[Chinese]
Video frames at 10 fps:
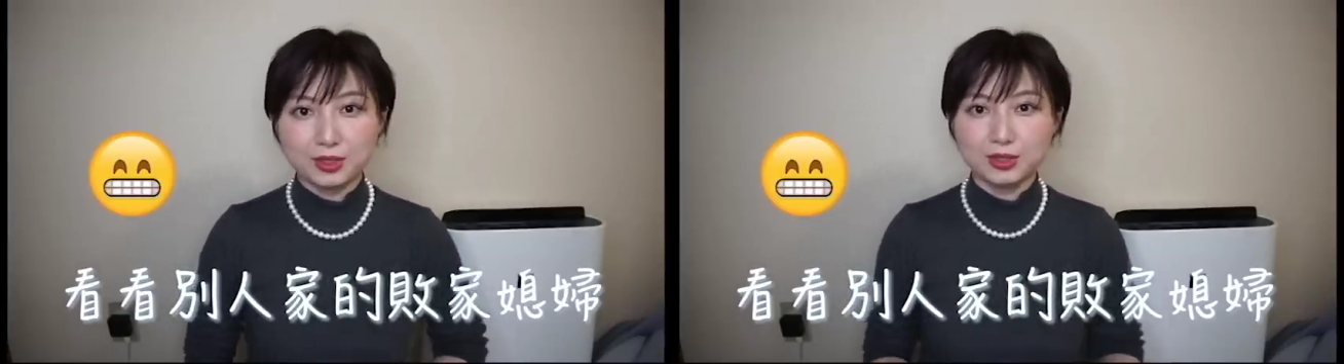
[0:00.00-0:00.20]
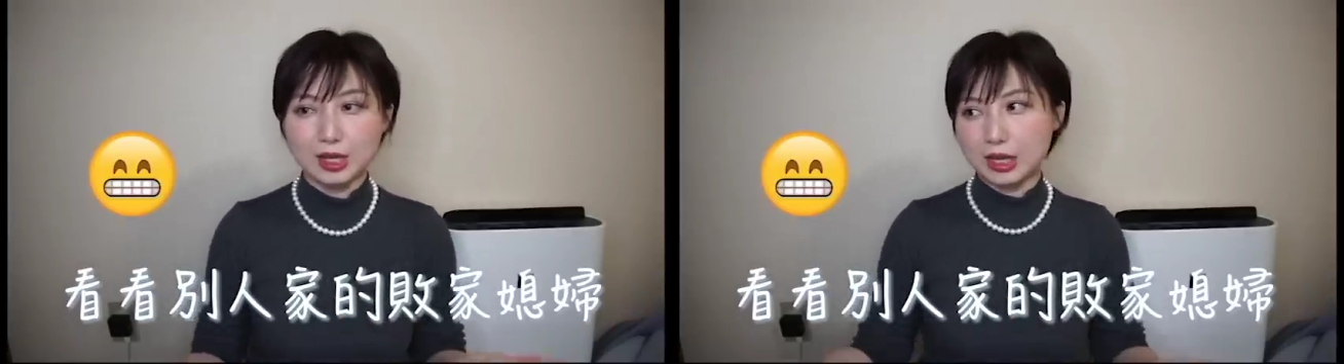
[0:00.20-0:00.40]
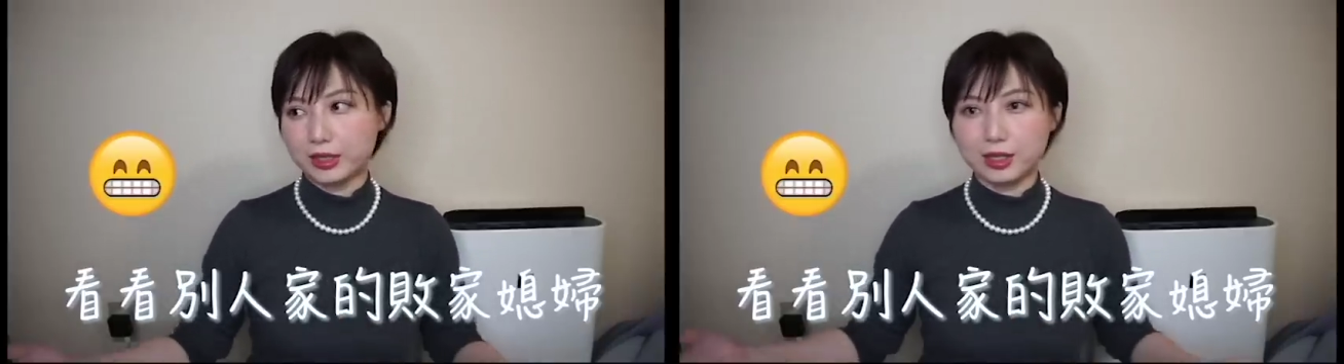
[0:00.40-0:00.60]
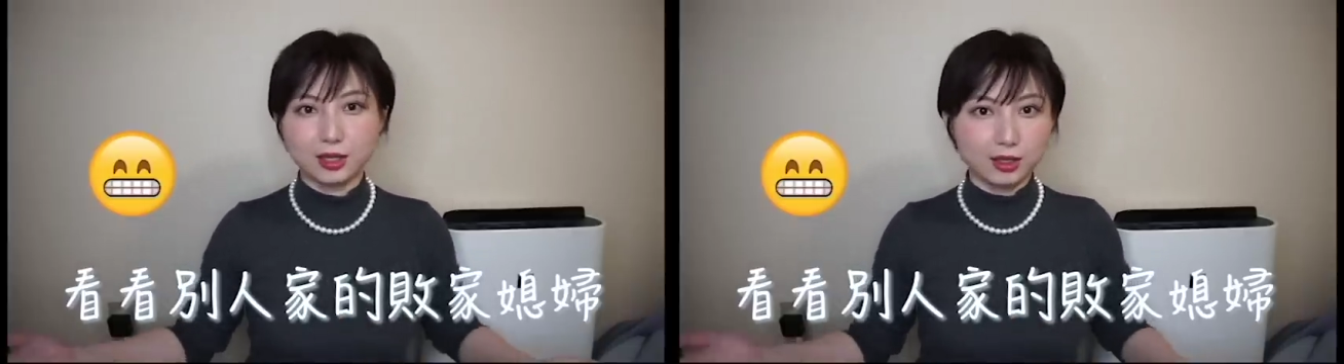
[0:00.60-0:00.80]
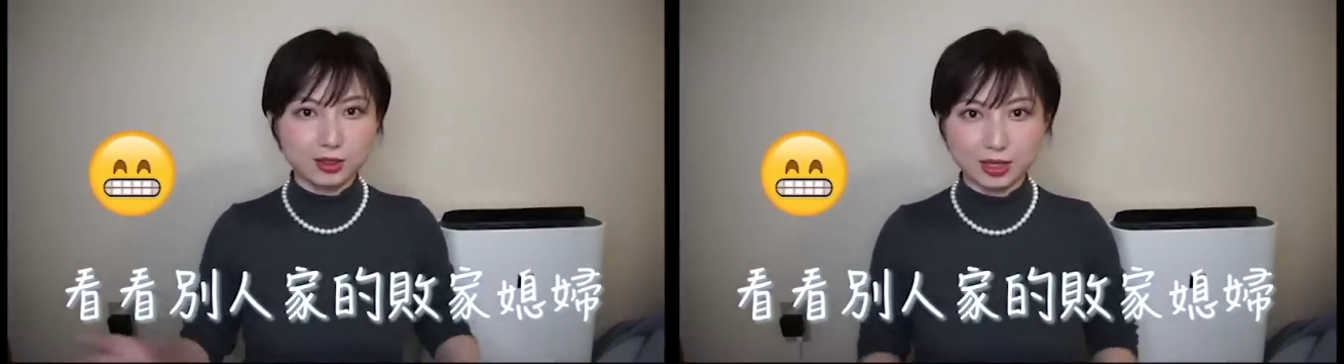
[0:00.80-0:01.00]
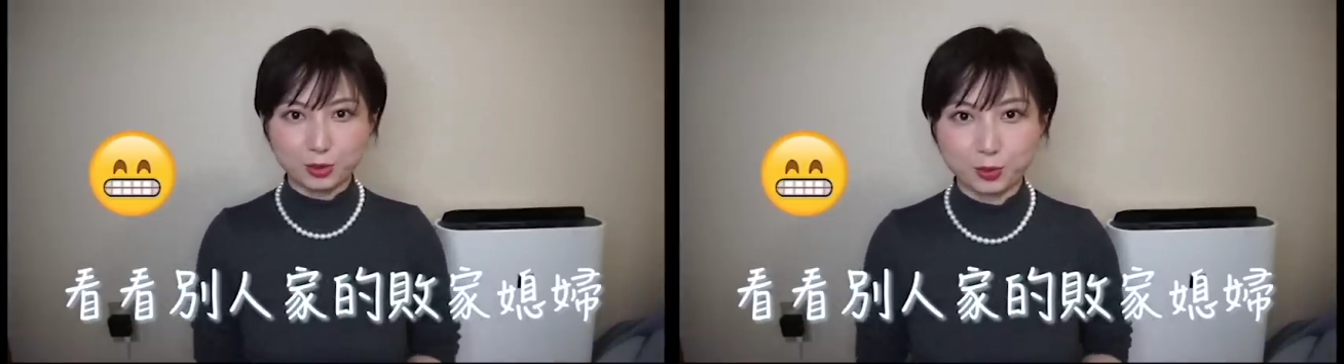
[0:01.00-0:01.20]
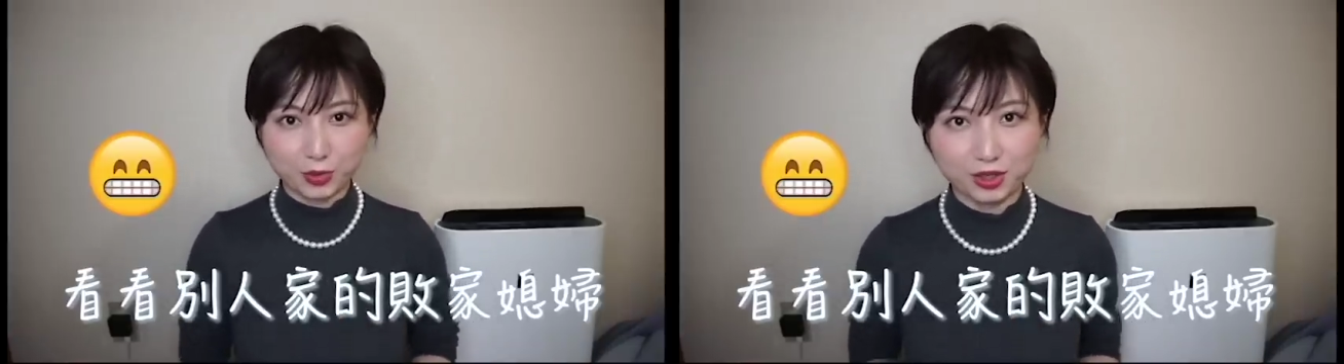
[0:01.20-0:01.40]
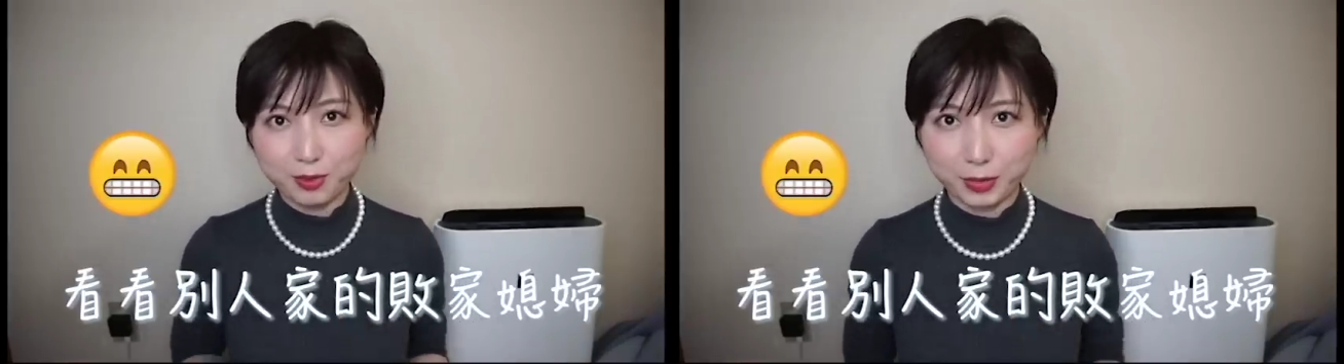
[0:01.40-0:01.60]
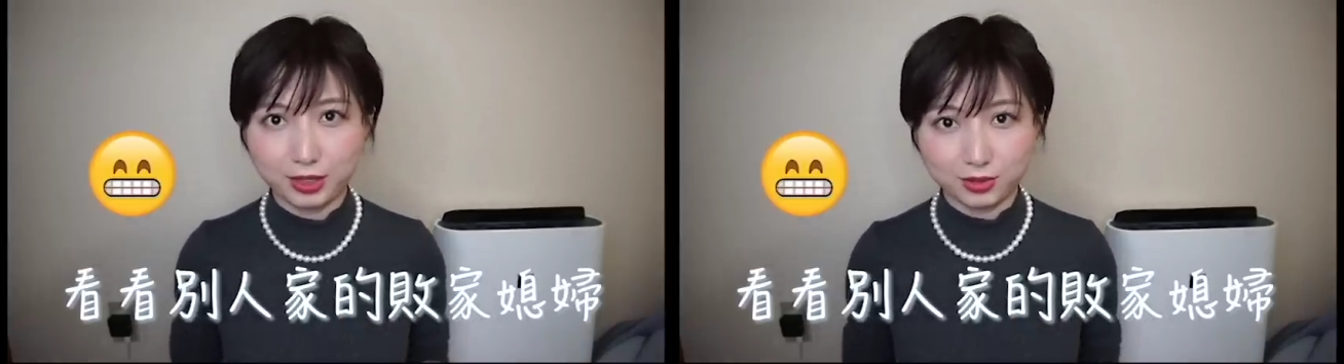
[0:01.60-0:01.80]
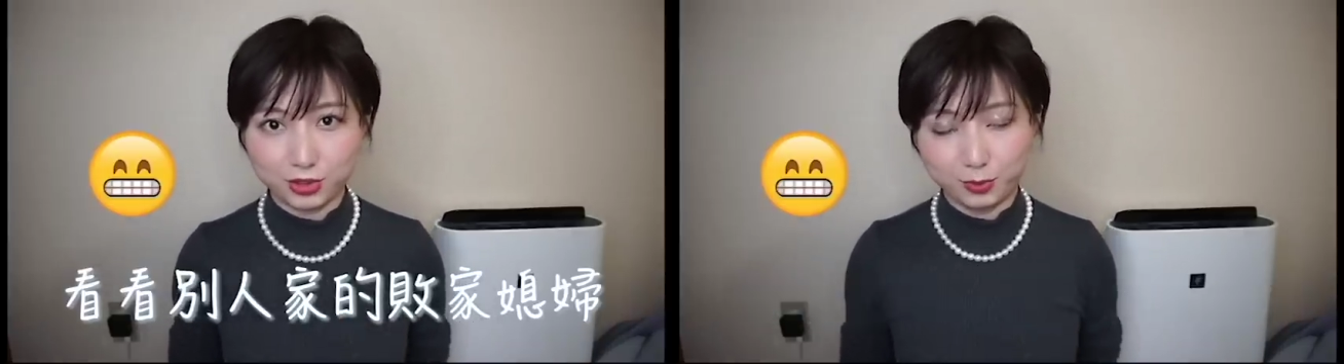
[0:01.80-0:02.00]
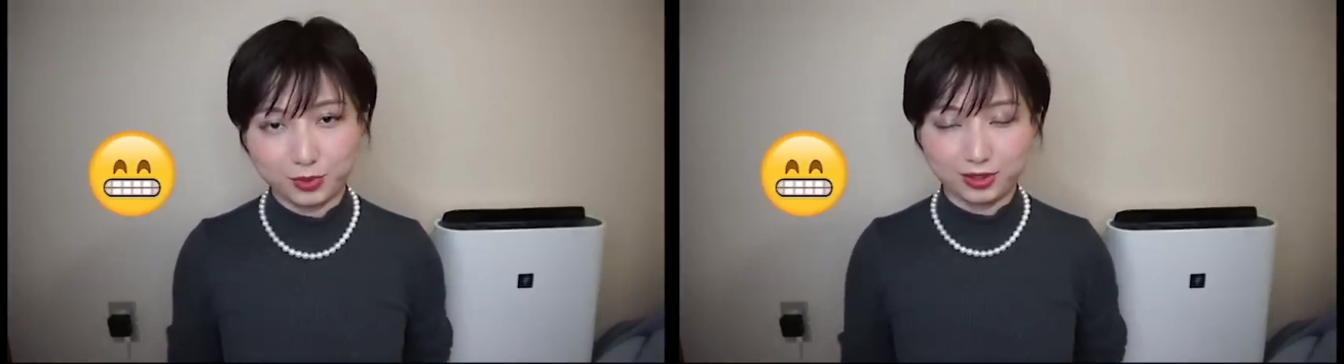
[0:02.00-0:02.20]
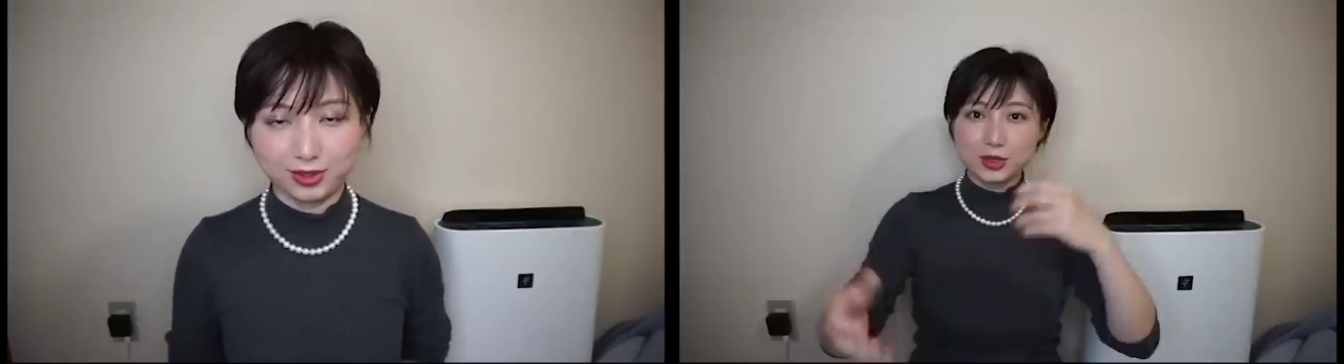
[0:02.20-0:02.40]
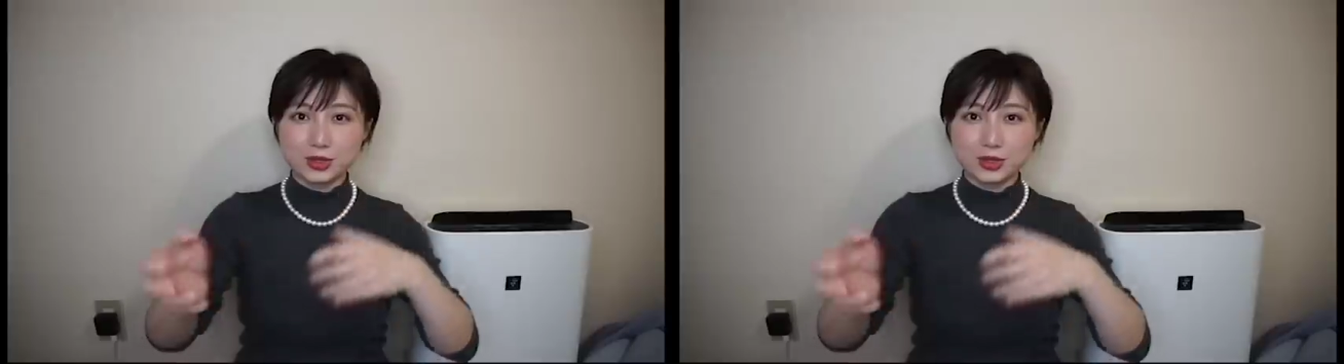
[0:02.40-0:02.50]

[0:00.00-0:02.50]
其实大家可以看一下，就是别人买了什么，